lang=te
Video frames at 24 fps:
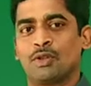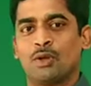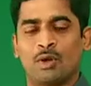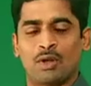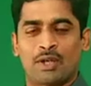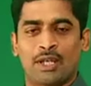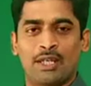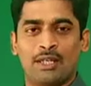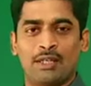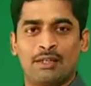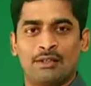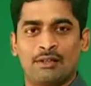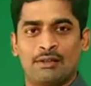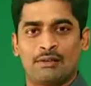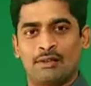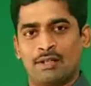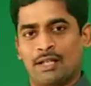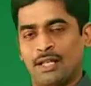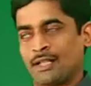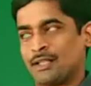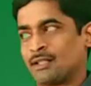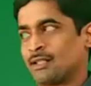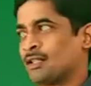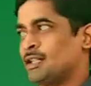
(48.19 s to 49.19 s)
ఓకే
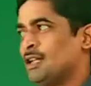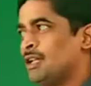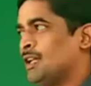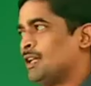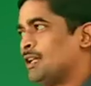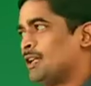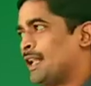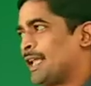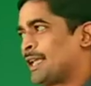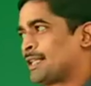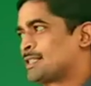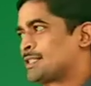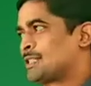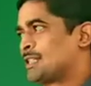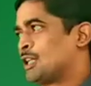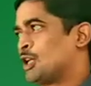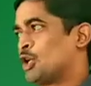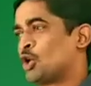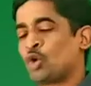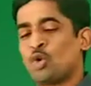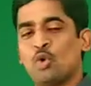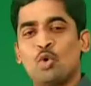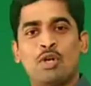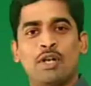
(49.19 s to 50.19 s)
రైట్ నెక్స్ట్
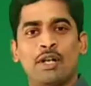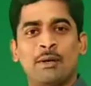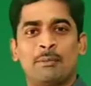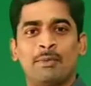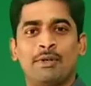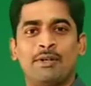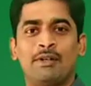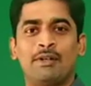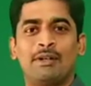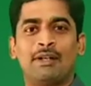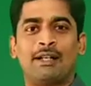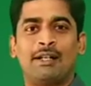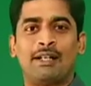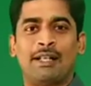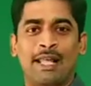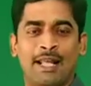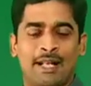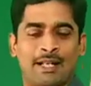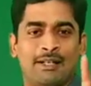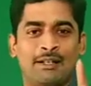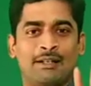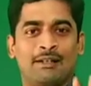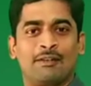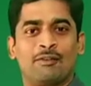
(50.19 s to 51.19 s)
రూల్ నెంబర్
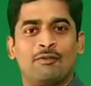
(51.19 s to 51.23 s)
టెన్